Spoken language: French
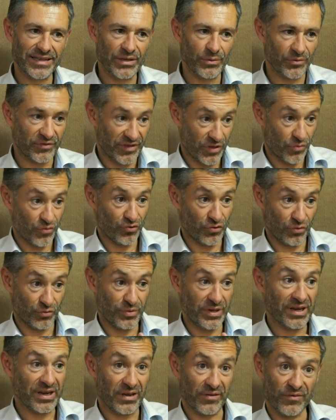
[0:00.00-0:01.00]
Et on sait
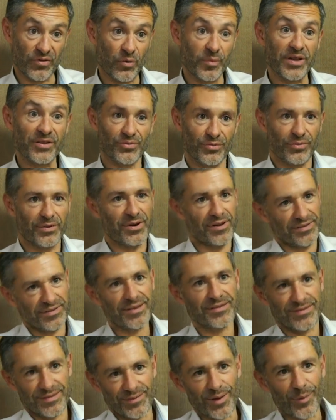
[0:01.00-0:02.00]
aujourd'hui que l'information, alors
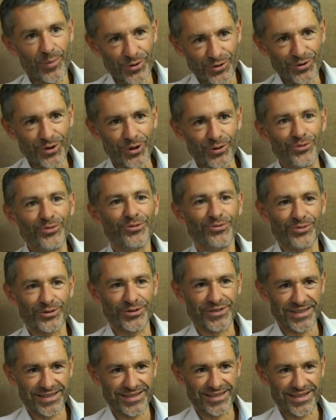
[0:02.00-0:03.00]
ça c'est vraiment une grande
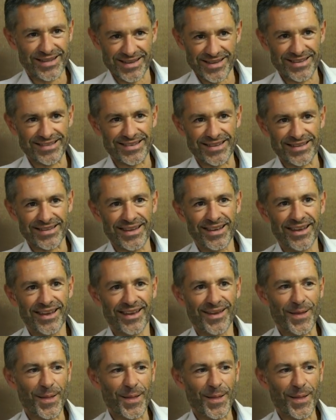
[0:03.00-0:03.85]
nouveauté ces dernières années,